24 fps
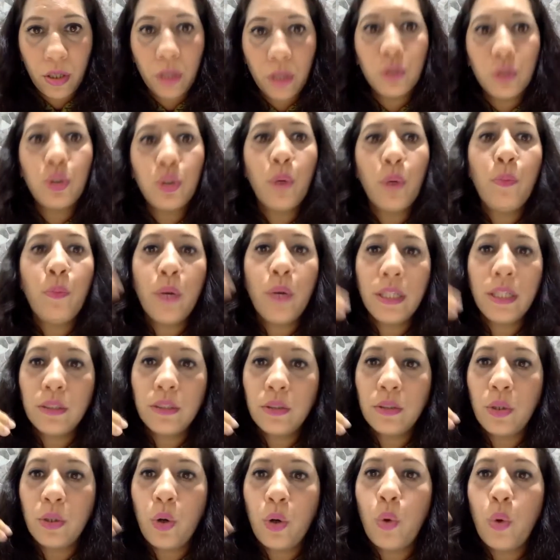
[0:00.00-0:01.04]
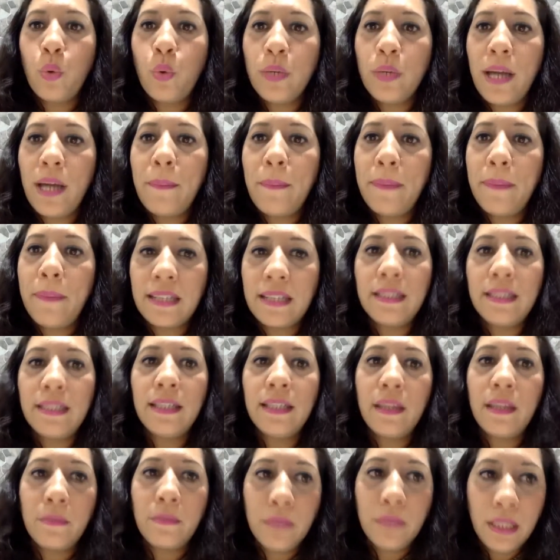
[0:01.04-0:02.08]
yo muestro una parte
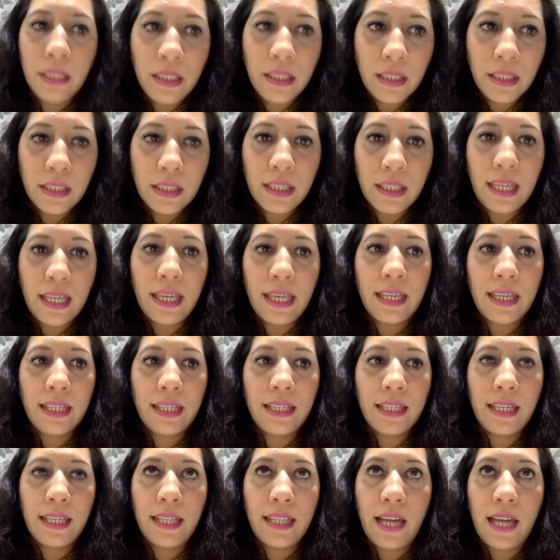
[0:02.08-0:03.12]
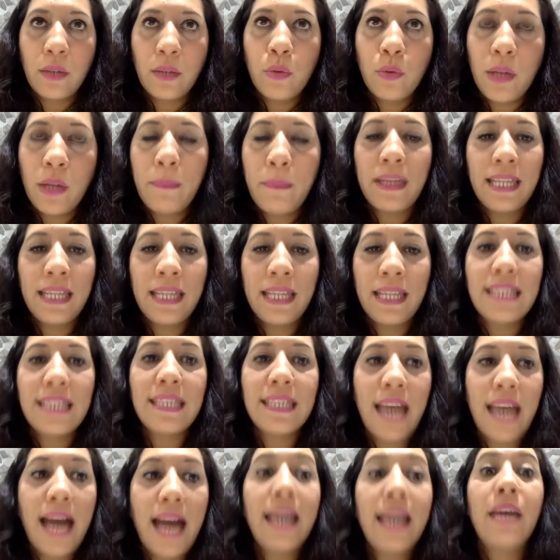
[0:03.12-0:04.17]
de mí que, que de alguna manera
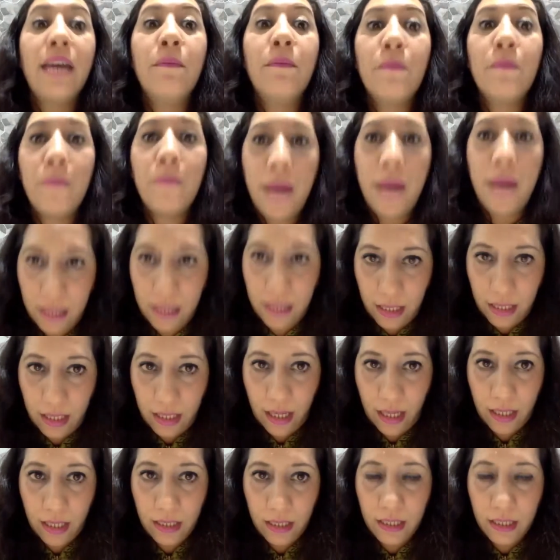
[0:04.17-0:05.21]
sea empática.